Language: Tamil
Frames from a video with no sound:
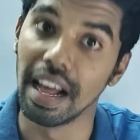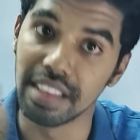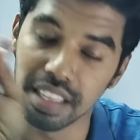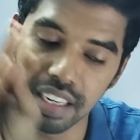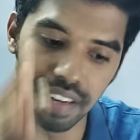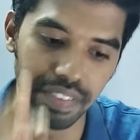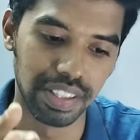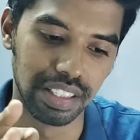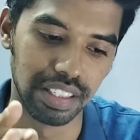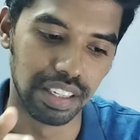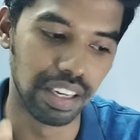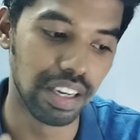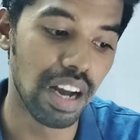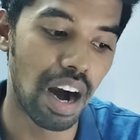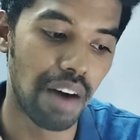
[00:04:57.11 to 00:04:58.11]
அதில்
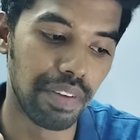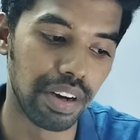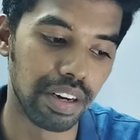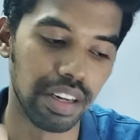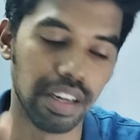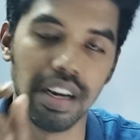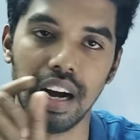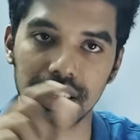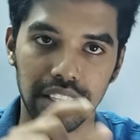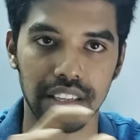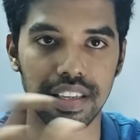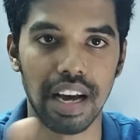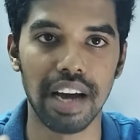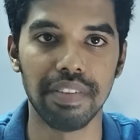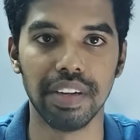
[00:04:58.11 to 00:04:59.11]
வந்துட்டு அவர்
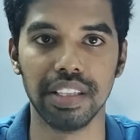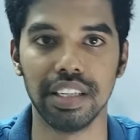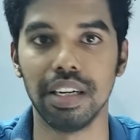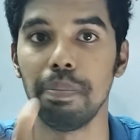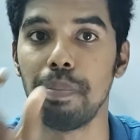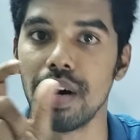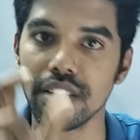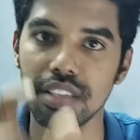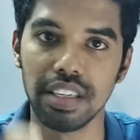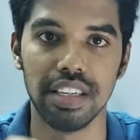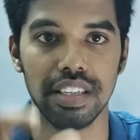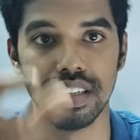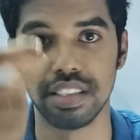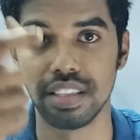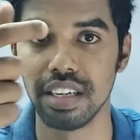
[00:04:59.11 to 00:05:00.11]
அந்த சார் வந்துட்டு
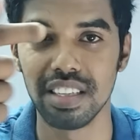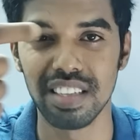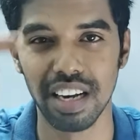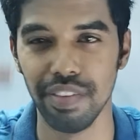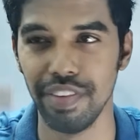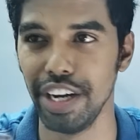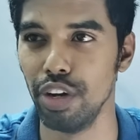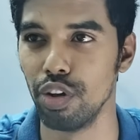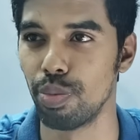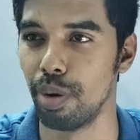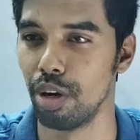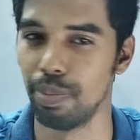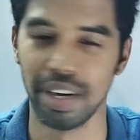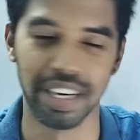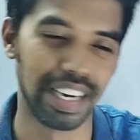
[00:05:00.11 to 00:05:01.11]
பர்சன்டேஜஸ்க்கு சில வீடியோஸ்
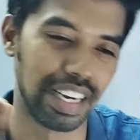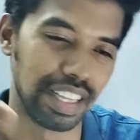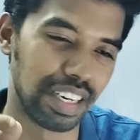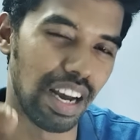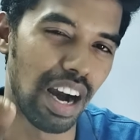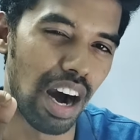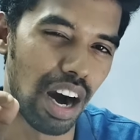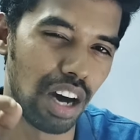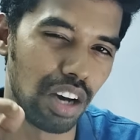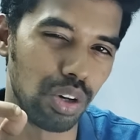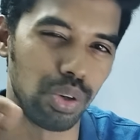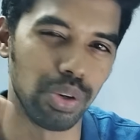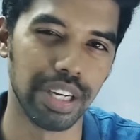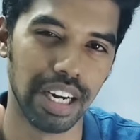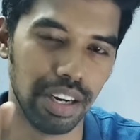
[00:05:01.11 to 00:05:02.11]
போட்டிருப்பார் கிட்டத்தட்ட
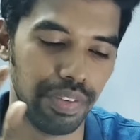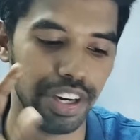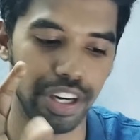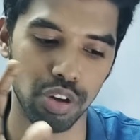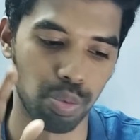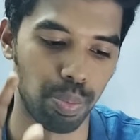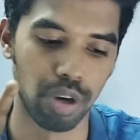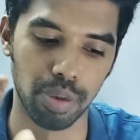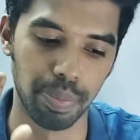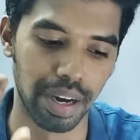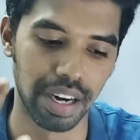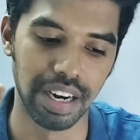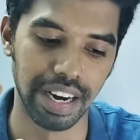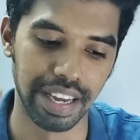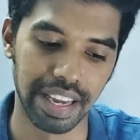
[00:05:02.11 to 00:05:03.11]
ஆறு டு ஏழு வீடியோஸ்
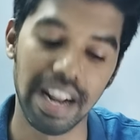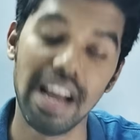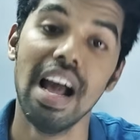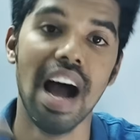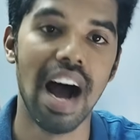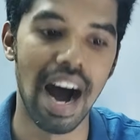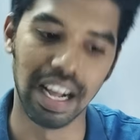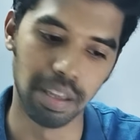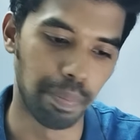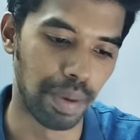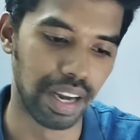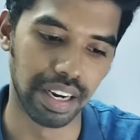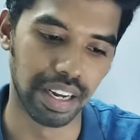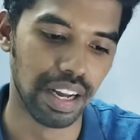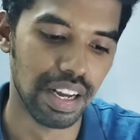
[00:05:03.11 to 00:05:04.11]
போட்டிருப்பாருன்னு நினைக்கிறேன் அதை
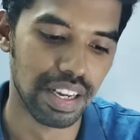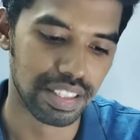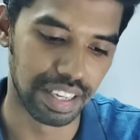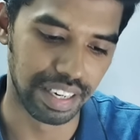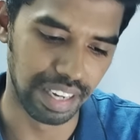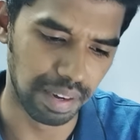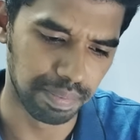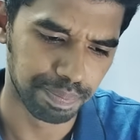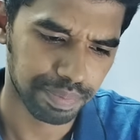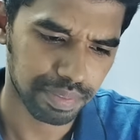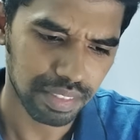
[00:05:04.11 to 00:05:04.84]
பாருங்கள் சரியா